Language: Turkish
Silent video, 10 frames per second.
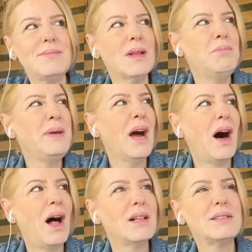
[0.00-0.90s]
bir
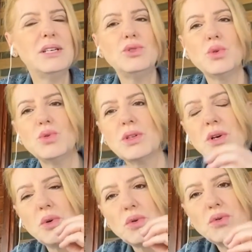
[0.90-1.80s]
algıyı
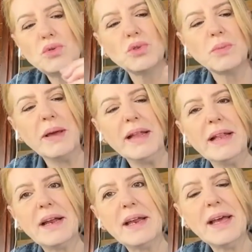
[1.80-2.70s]
çocukların o küçücük
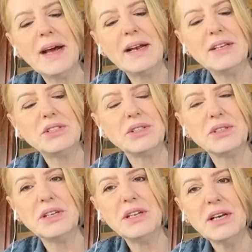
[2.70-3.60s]
beyinlerine
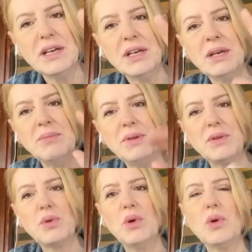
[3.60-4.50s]
yerleştirdiğini
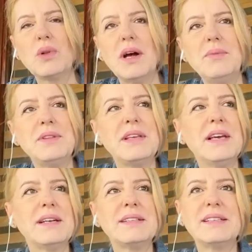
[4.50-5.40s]
psikologlar,
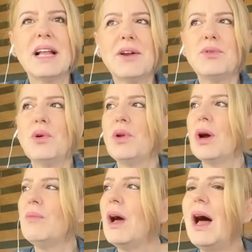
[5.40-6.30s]
psikiyatristler
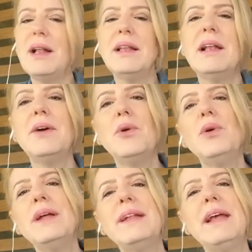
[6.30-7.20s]
söylüyor ama anneler
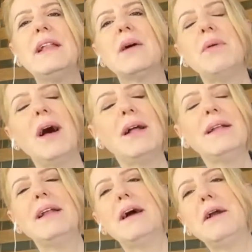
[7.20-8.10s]
öyle değil tabii.
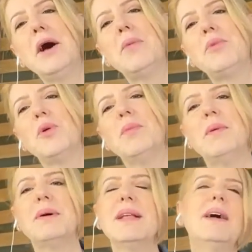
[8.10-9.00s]
Anneler ne yapıyor
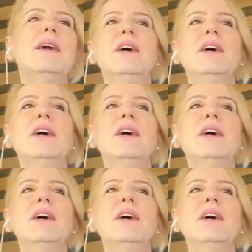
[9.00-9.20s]
babalar?